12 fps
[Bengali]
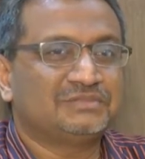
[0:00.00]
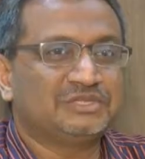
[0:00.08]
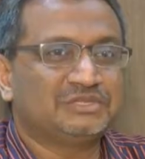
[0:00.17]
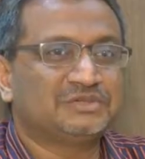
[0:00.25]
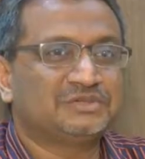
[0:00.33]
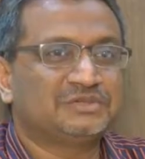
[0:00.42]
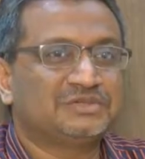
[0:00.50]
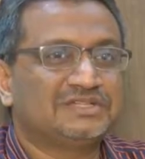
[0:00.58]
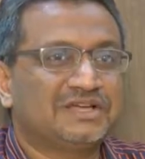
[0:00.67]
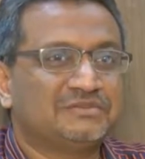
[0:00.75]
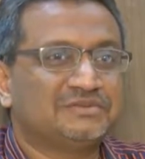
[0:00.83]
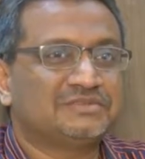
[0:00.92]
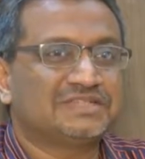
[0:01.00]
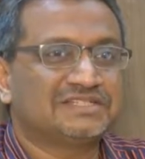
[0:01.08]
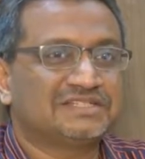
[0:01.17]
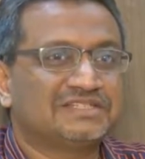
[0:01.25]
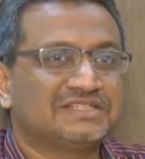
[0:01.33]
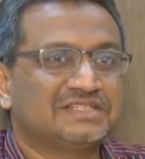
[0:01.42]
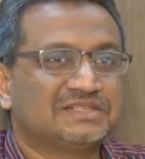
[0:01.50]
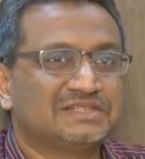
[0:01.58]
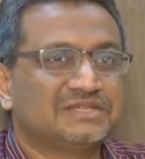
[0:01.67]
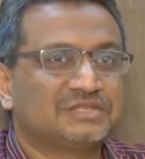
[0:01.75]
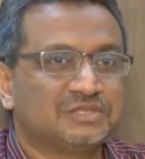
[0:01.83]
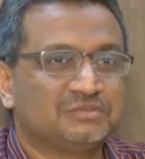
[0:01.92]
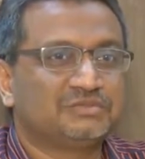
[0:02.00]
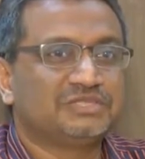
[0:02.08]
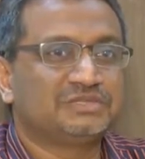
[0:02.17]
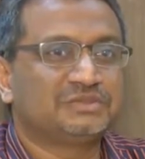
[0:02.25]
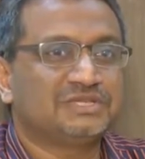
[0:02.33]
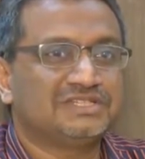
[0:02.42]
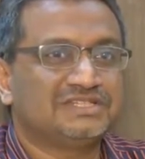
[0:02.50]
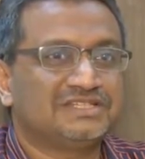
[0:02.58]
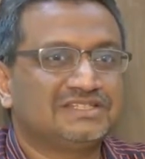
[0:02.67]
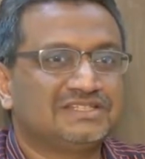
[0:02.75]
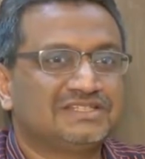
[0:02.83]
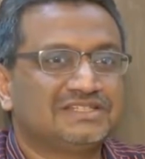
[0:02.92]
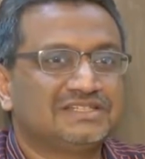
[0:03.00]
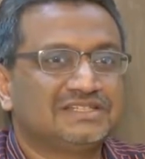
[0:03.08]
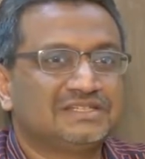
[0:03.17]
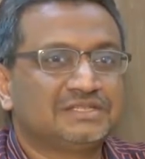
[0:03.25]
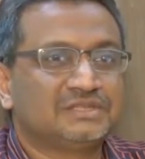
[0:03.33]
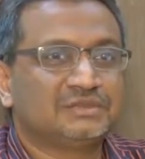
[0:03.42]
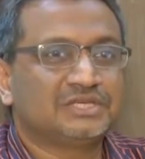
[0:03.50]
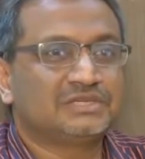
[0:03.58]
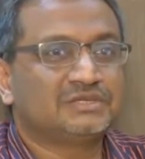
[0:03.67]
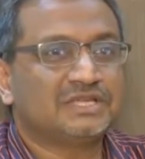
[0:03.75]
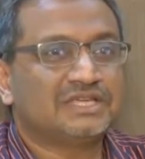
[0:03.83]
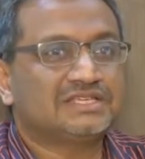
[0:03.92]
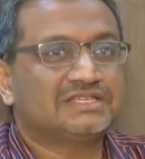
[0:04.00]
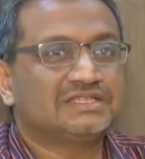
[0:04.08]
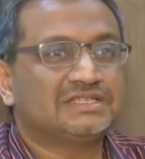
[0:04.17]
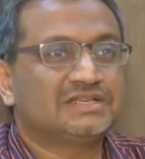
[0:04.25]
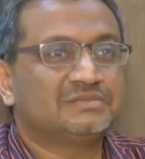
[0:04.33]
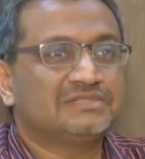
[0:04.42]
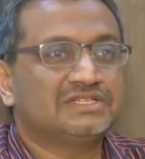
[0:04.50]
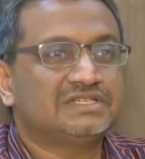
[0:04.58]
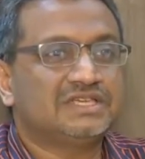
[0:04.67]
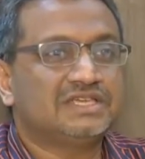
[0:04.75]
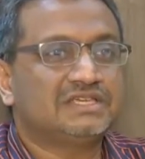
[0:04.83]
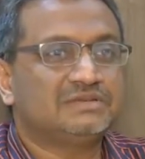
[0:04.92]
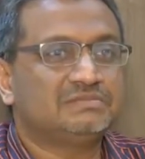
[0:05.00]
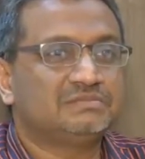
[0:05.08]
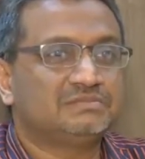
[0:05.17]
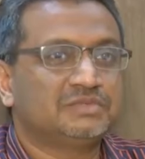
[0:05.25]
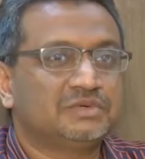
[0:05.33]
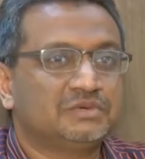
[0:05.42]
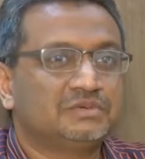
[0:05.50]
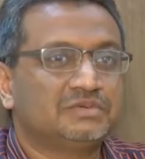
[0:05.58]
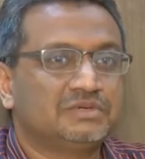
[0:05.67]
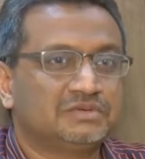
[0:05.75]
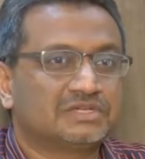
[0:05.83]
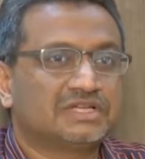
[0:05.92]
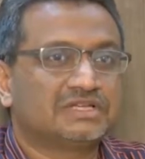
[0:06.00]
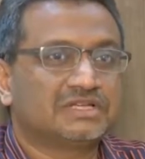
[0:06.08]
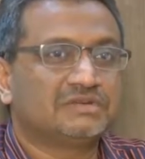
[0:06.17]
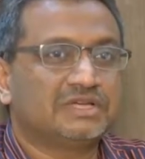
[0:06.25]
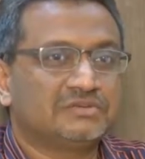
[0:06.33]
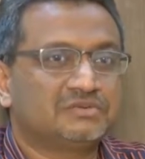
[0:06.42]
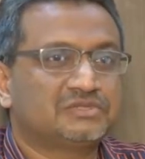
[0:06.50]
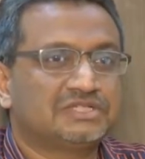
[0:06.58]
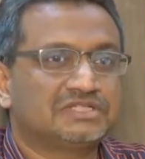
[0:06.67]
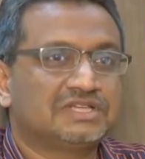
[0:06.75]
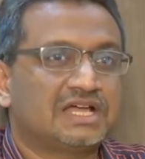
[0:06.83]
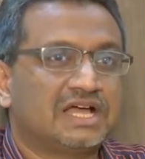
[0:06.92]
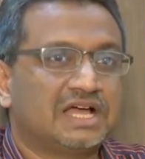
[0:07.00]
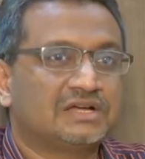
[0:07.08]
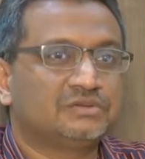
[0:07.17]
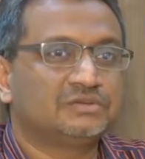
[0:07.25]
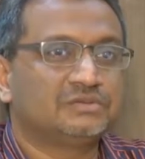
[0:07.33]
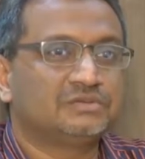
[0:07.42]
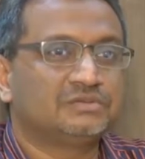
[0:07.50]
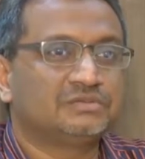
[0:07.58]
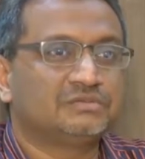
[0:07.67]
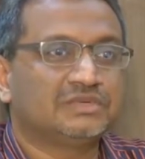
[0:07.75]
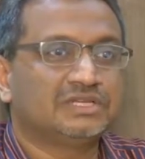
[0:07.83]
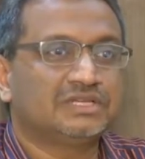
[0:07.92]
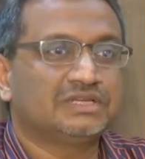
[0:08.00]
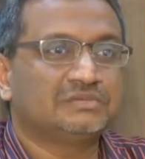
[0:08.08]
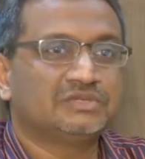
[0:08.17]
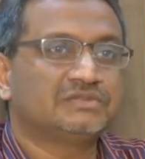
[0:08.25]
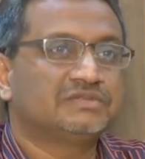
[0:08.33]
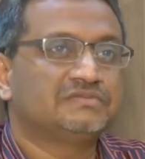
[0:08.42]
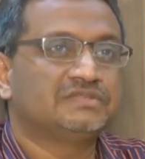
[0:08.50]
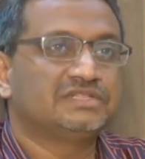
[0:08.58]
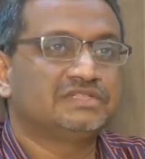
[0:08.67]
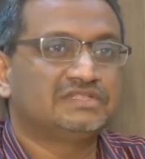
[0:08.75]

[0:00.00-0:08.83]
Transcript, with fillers: বিনিয়োগ করি এবং এর সাথে সম্পৃক্ত হয়ে যাই তো এখানে একই দেখলাম যে এই হোটেলটা বা এই প্রজেক্টটা আরও মানে বিউটিফুলি